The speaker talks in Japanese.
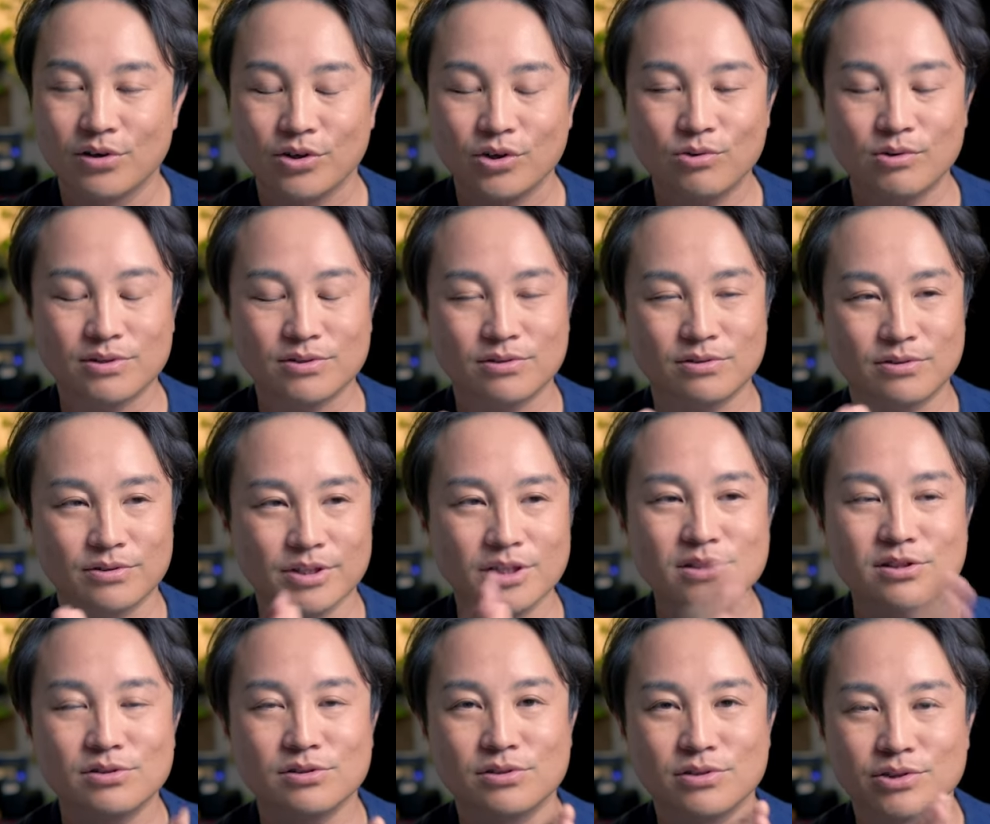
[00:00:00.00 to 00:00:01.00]
要はその
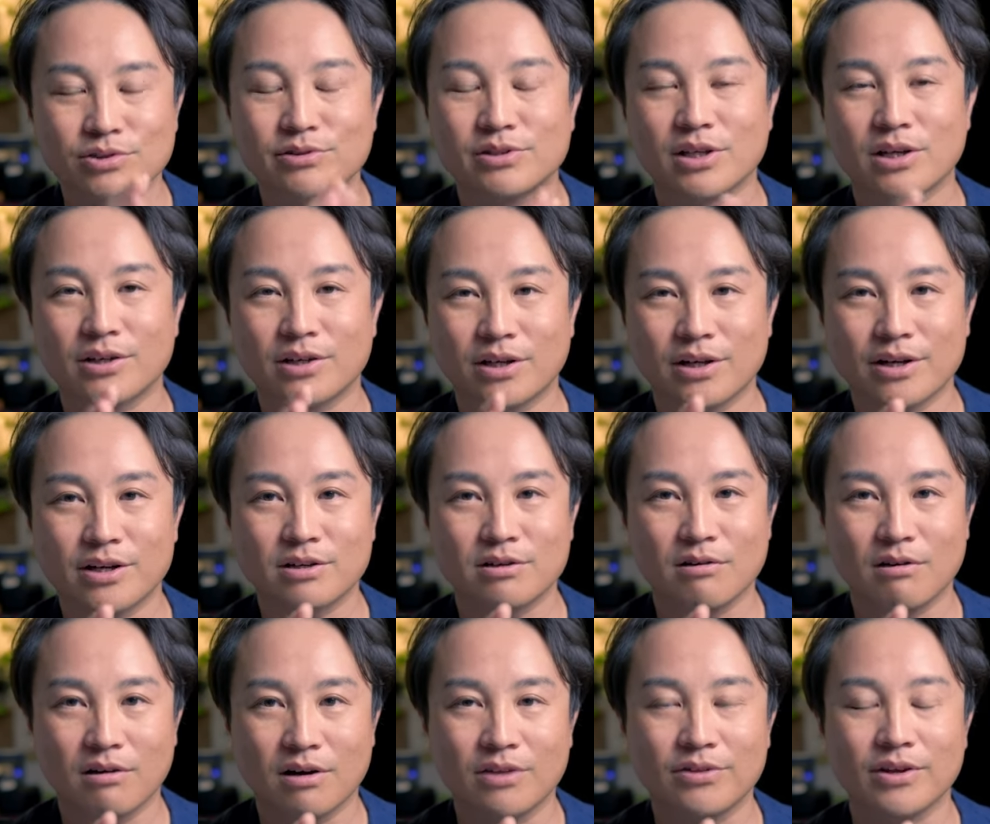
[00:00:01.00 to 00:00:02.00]
いつ流星が流れる
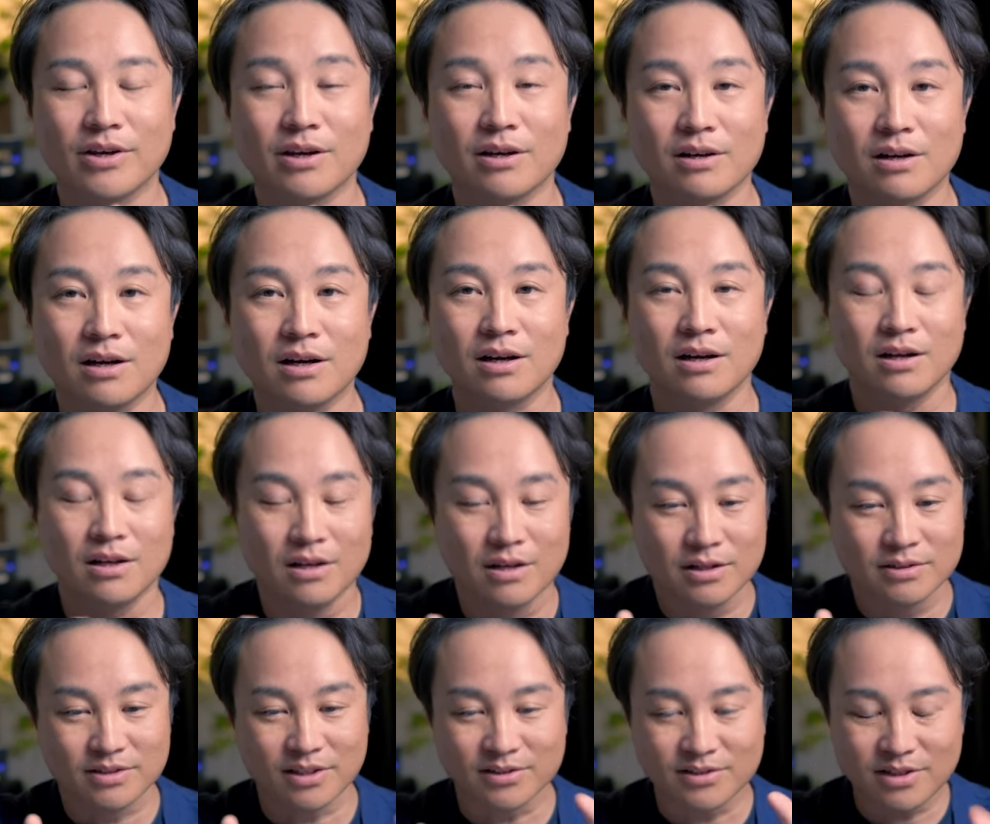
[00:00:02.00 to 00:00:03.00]
か分かんないから
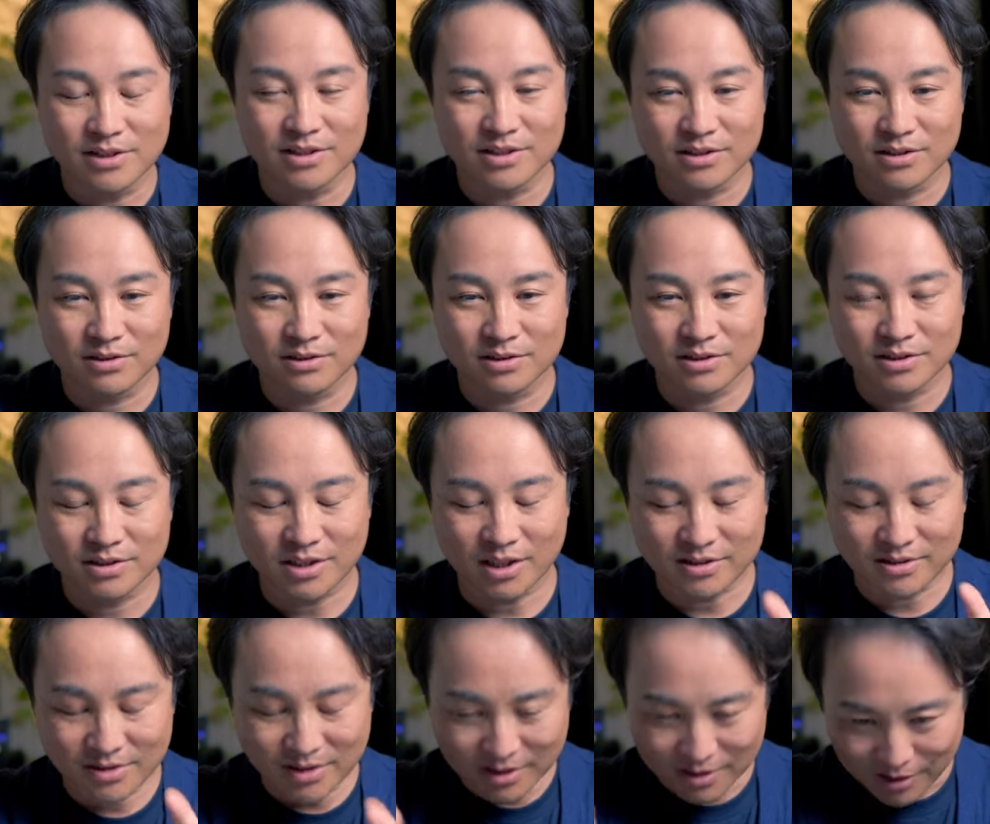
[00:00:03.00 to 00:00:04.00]
撮影
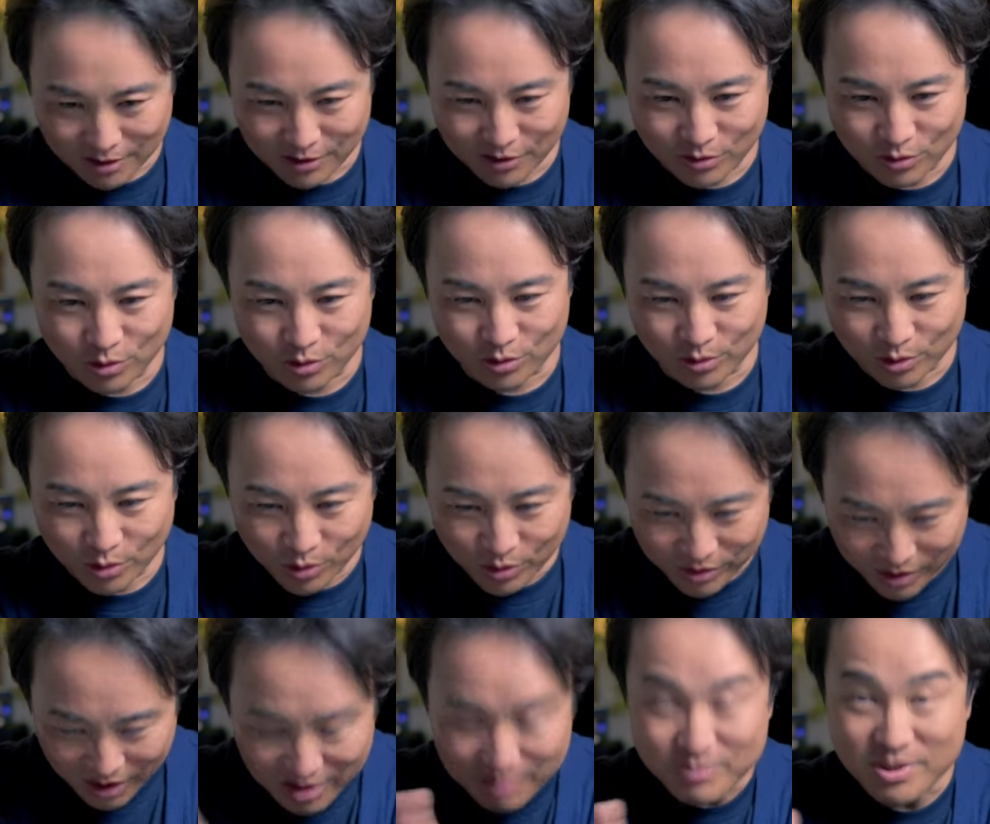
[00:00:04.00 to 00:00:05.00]
撮影間隔を極
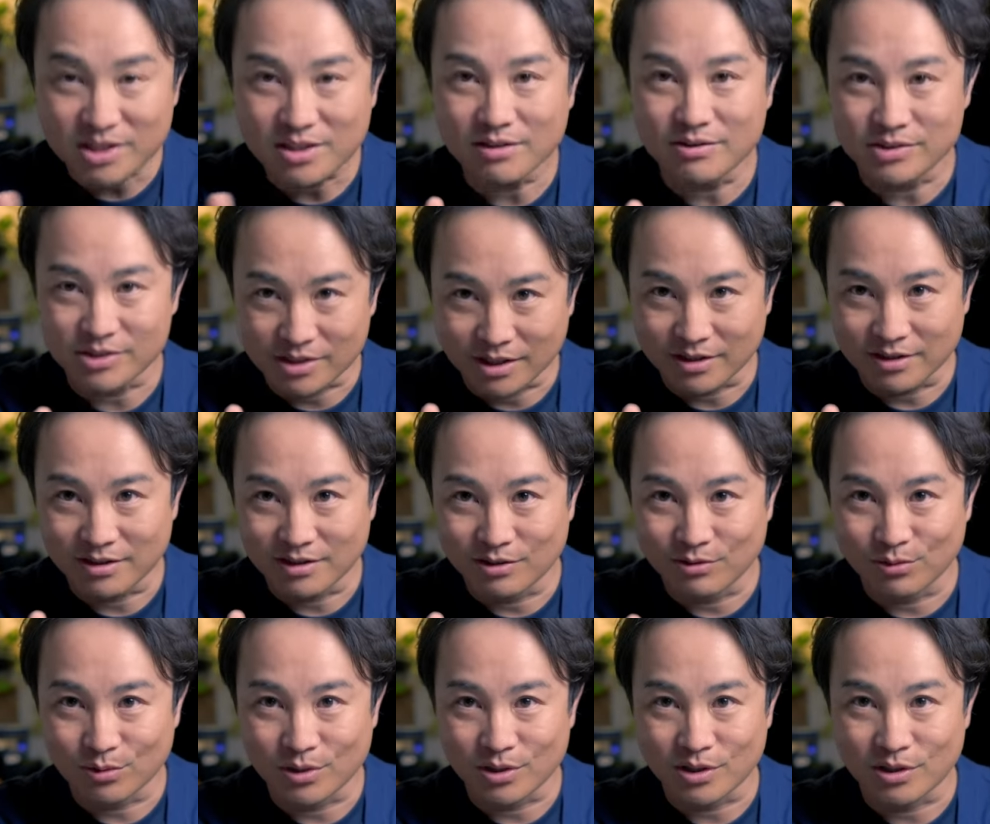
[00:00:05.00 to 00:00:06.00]
端に短くしたいって
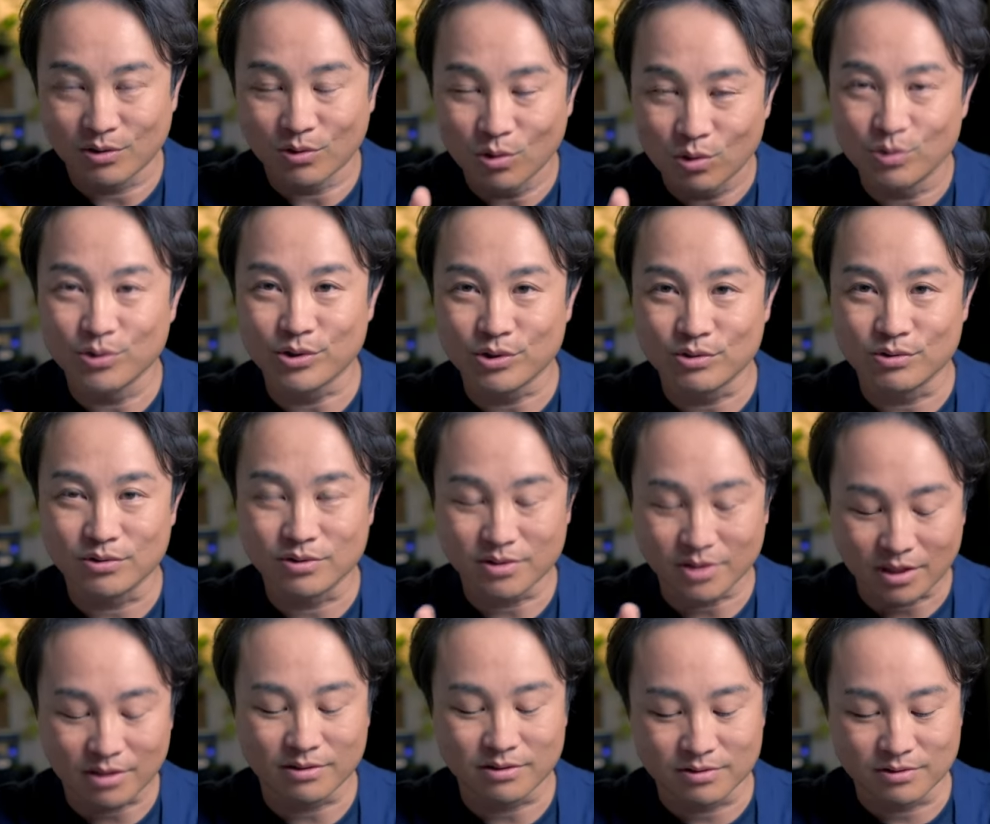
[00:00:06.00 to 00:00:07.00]
いう時にこういう
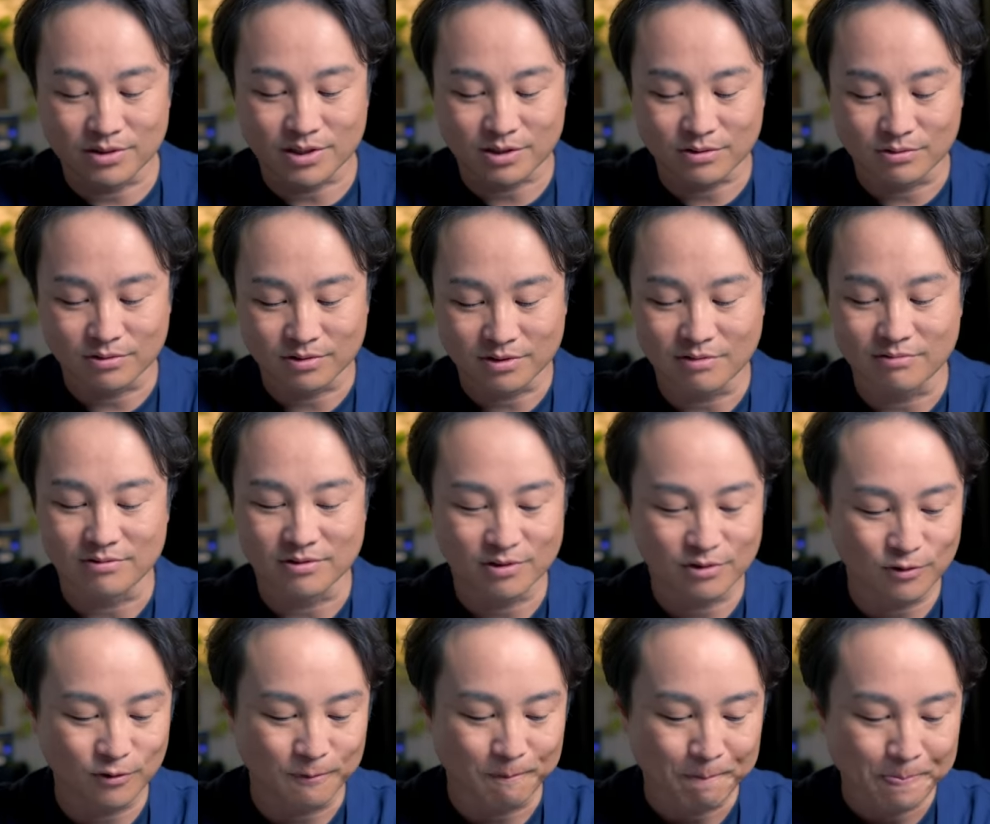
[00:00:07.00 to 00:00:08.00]
テクニックを使うんです
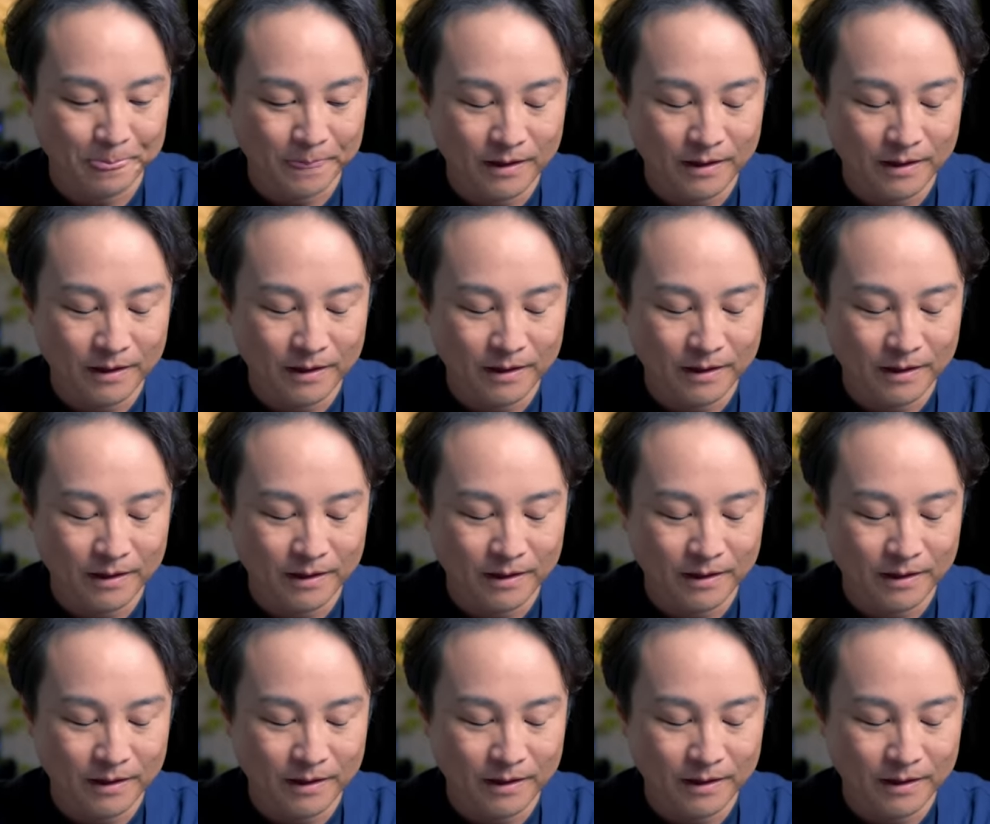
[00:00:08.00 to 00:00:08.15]
けど、